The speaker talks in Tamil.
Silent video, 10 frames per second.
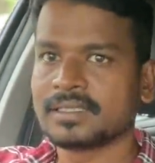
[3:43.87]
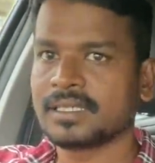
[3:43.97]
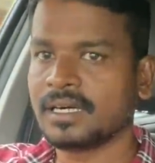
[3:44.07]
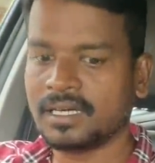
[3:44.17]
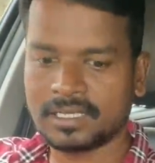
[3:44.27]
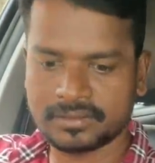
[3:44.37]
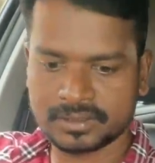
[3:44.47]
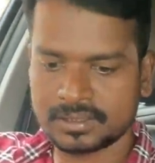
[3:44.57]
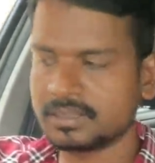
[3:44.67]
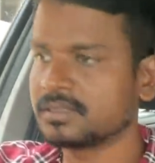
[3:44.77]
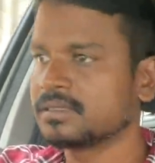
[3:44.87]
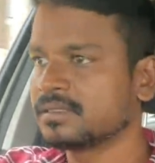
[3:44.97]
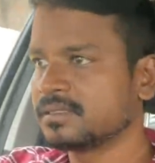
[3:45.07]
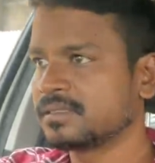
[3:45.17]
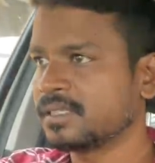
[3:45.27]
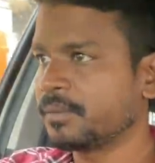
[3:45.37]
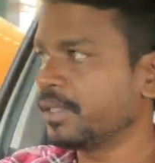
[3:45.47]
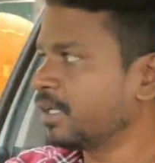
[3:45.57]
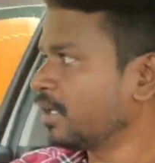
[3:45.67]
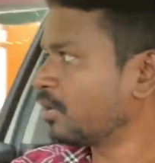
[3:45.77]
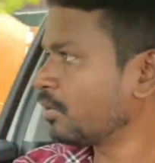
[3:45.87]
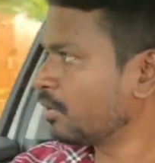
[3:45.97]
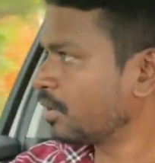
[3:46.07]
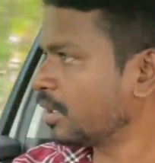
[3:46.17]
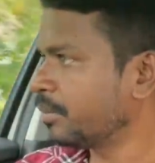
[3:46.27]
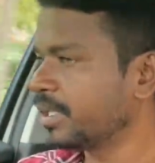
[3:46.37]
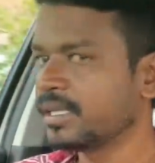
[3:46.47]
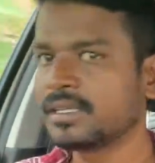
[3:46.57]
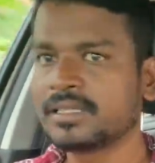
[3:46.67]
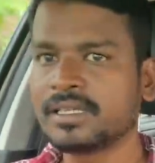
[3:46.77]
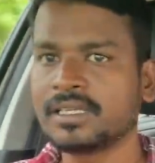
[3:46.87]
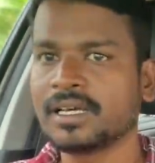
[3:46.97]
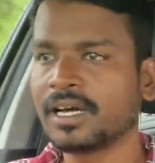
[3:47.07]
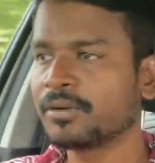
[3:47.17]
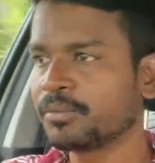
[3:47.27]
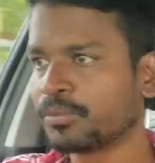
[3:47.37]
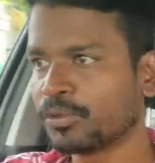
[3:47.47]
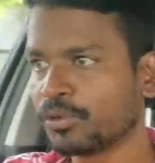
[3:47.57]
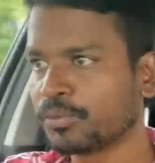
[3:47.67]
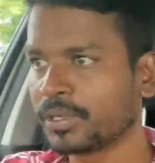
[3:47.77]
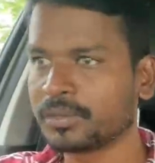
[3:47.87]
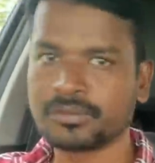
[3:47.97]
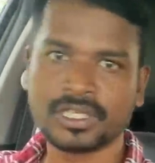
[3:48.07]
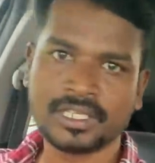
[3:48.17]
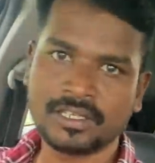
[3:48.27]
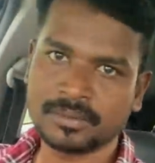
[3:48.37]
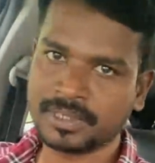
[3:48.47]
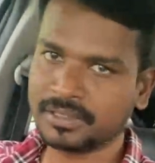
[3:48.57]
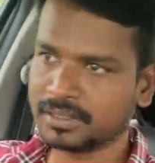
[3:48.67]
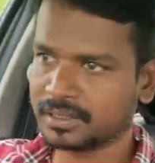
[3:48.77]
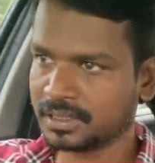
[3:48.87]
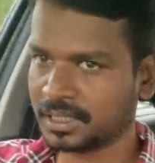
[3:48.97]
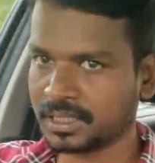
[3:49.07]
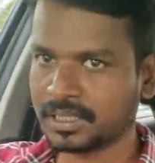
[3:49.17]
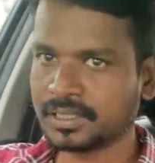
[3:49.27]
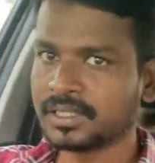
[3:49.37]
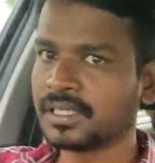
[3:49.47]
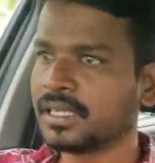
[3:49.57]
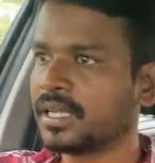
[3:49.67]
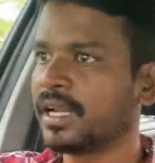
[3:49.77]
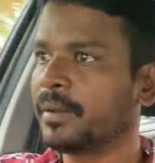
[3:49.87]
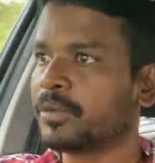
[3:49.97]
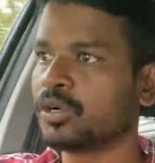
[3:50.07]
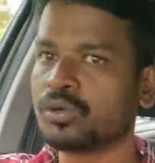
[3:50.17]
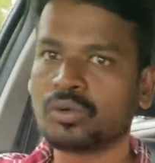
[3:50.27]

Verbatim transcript: காரை வந்து அப்படியே நடு ரோட்டில் அப்படியே நிறுத்திட்டு யாரும் மூவ் பண்ண முடியாத அளவுக்கு பண்ணி வச்சுருக்காங்க ரேம்போ